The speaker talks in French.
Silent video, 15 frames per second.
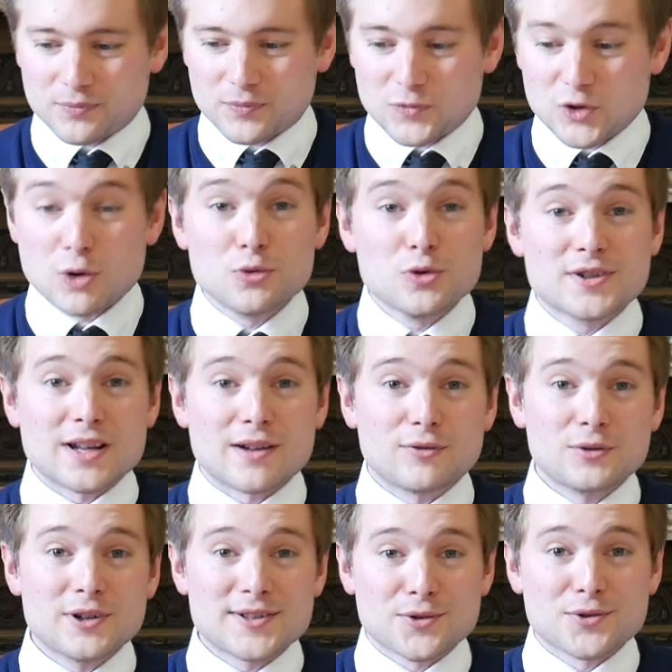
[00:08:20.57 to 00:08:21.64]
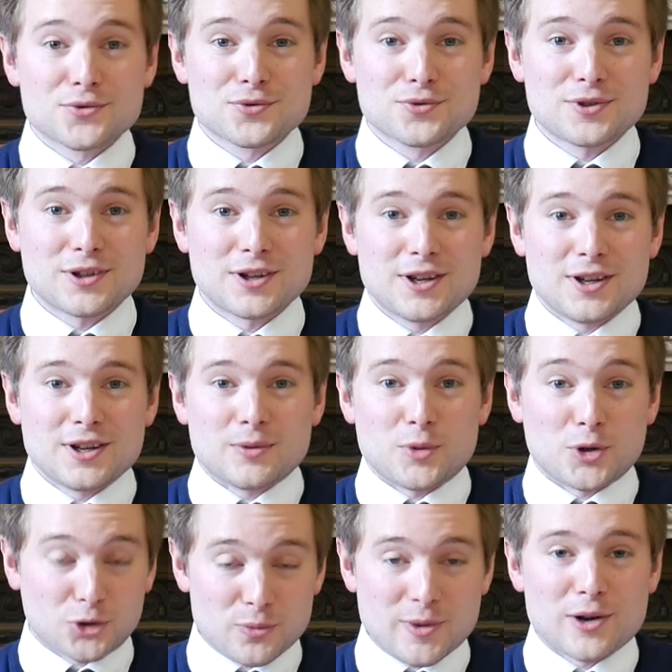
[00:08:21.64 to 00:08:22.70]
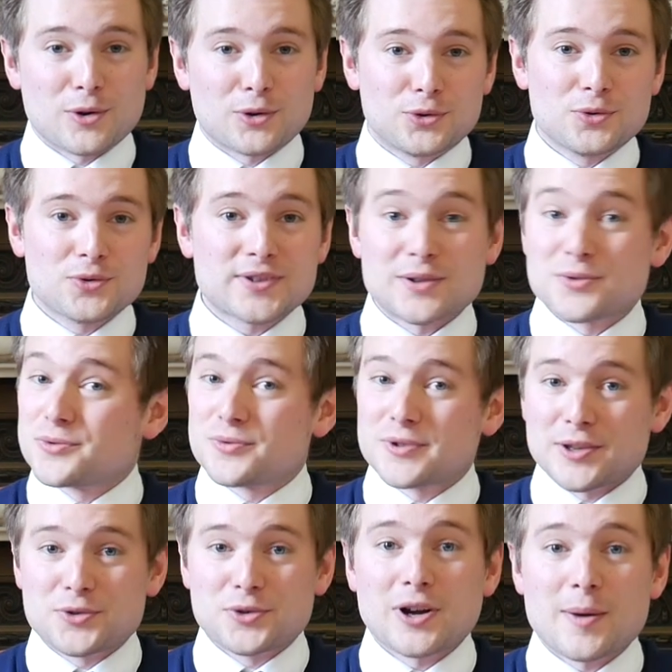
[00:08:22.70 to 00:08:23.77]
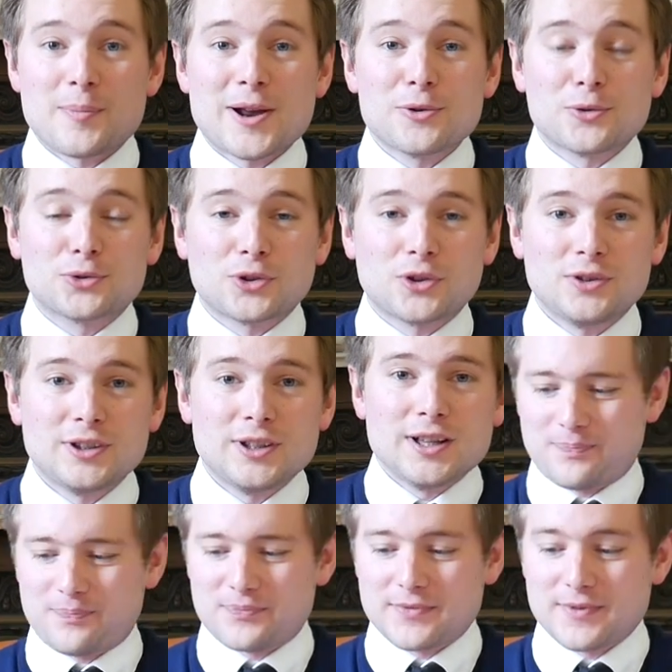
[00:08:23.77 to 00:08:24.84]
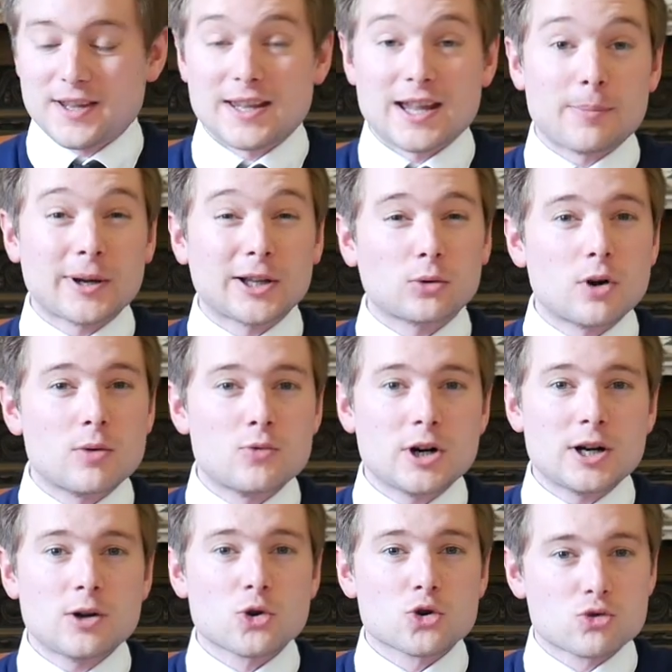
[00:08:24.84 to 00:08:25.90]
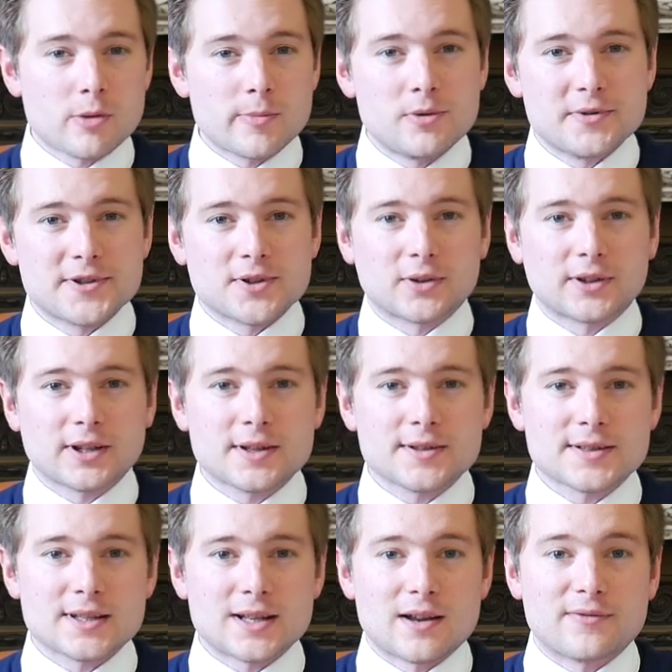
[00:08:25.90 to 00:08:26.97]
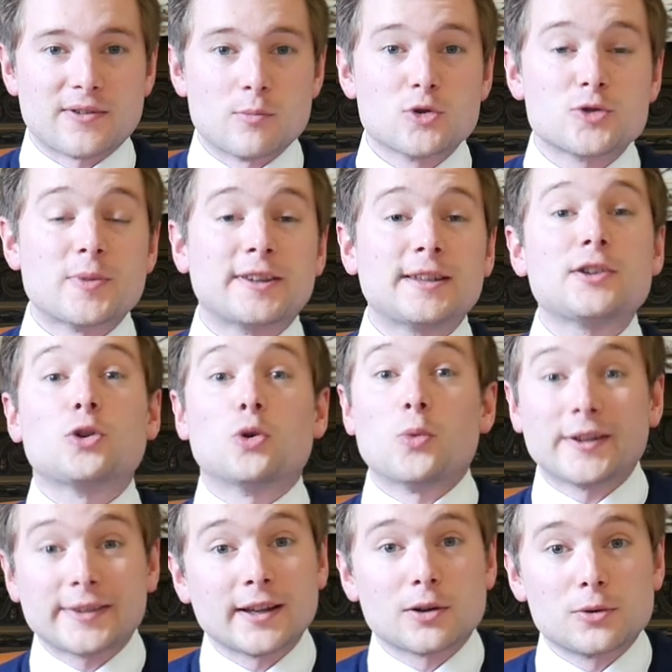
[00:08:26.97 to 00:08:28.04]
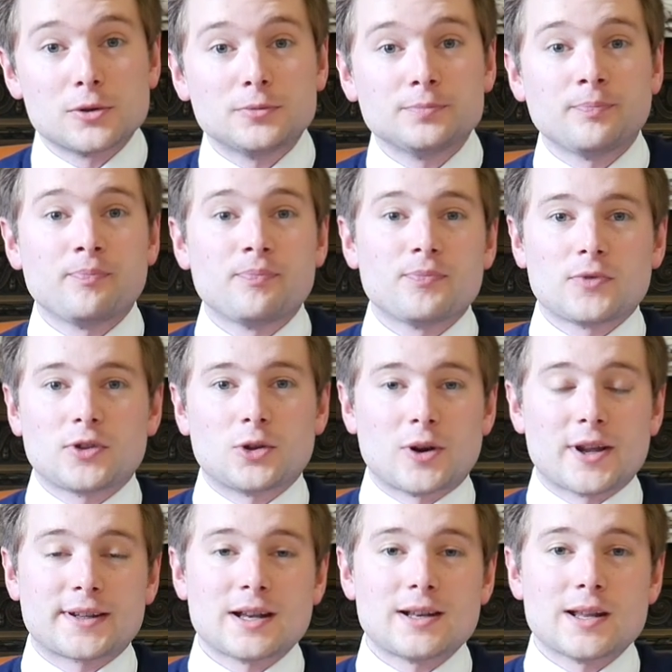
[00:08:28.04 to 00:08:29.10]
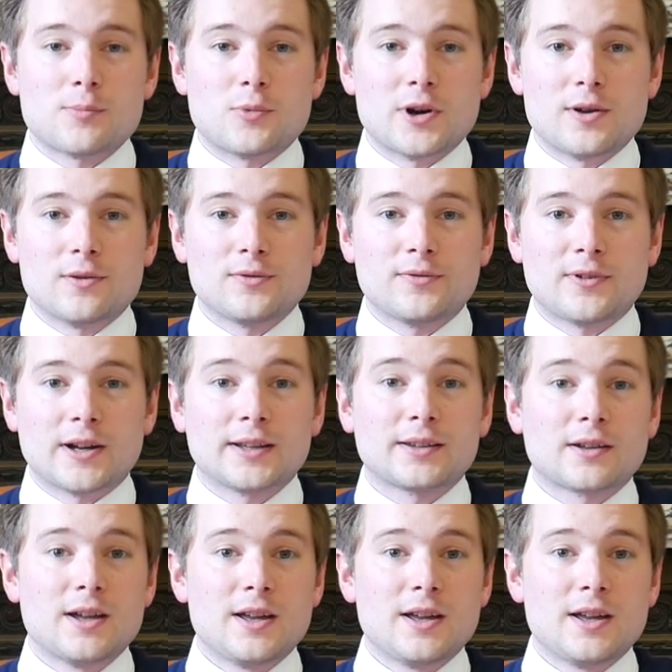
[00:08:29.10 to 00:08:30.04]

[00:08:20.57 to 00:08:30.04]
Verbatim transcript: Comme nous le savons, les 100 jours portent bien leur nom, ça ne, ça ne durera pas longtemps, et après trois mois, en juin 1815, c'est la fameuse bataille de Waterloo, dans laquelle Napoléon va être